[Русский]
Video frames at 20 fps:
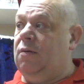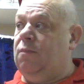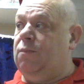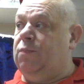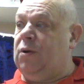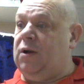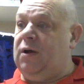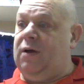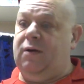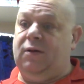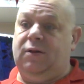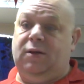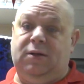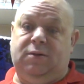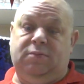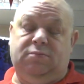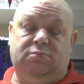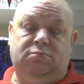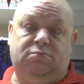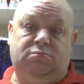
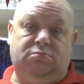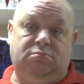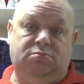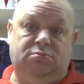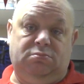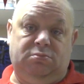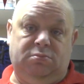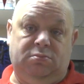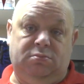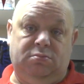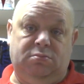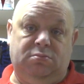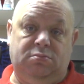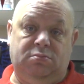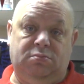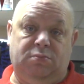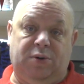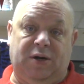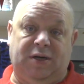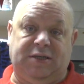Правило
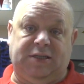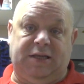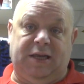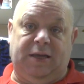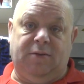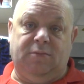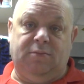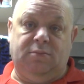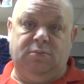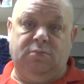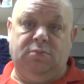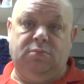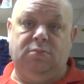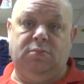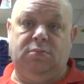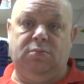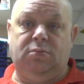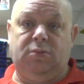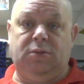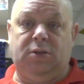просты.
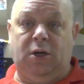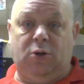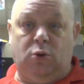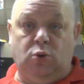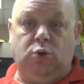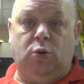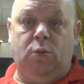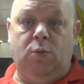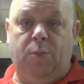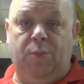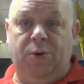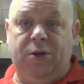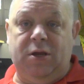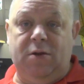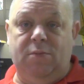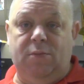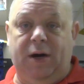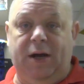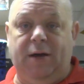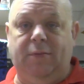Нагрузку мы
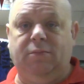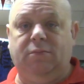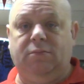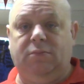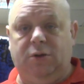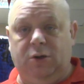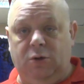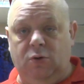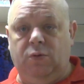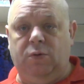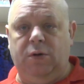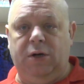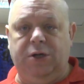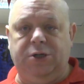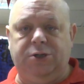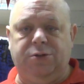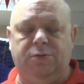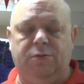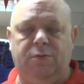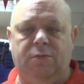поднимаем и
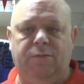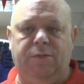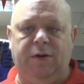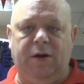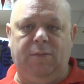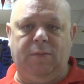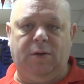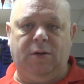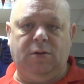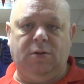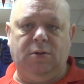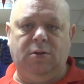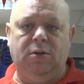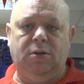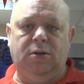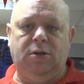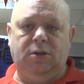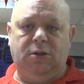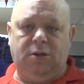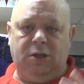увеличиваем время.
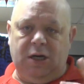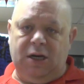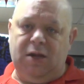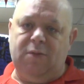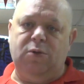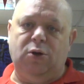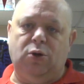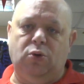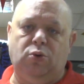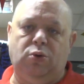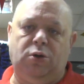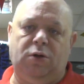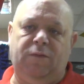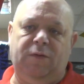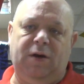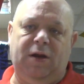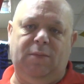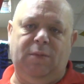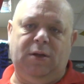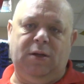Три минуты
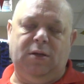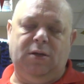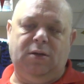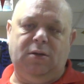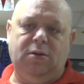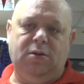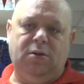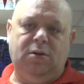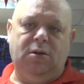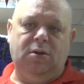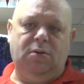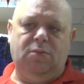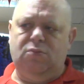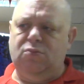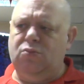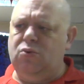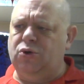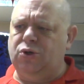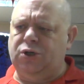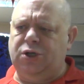времени.
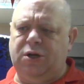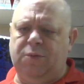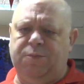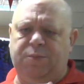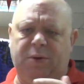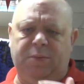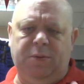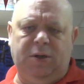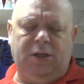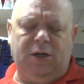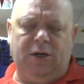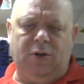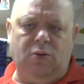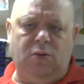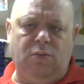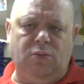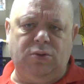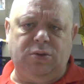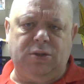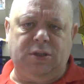Можете по
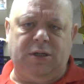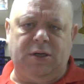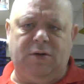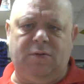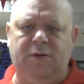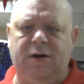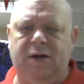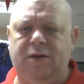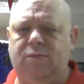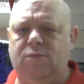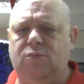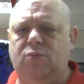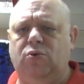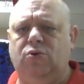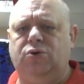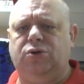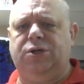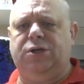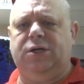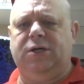метроному закрывать,
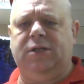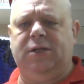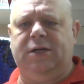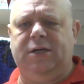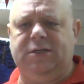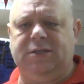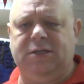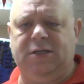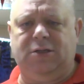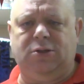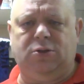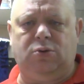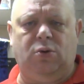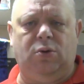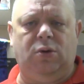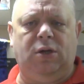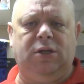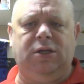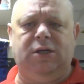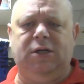можете класть на
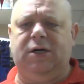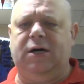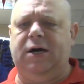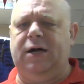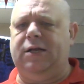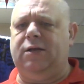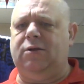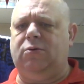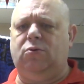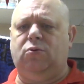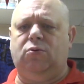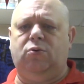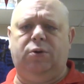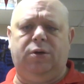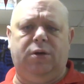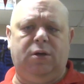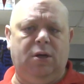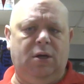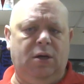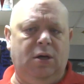стол, отдыхайте
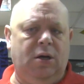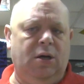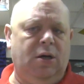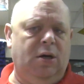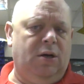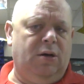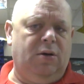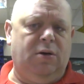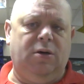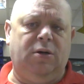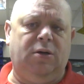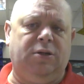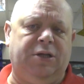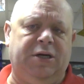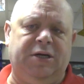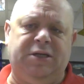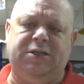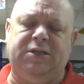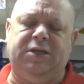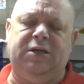рукой, э,
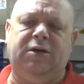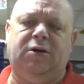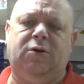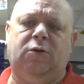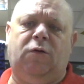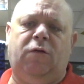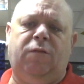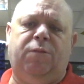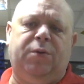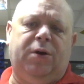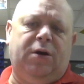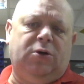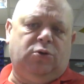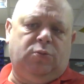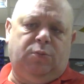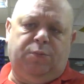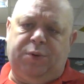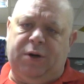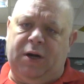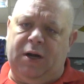трясти, кровь
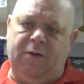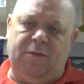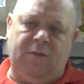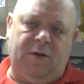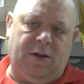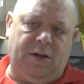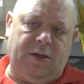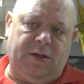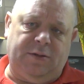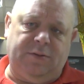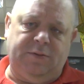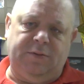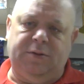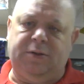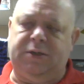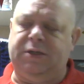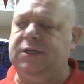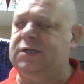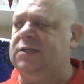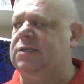чтобы приливала
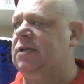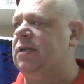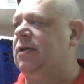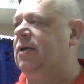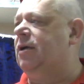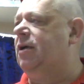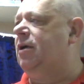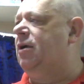к кисти.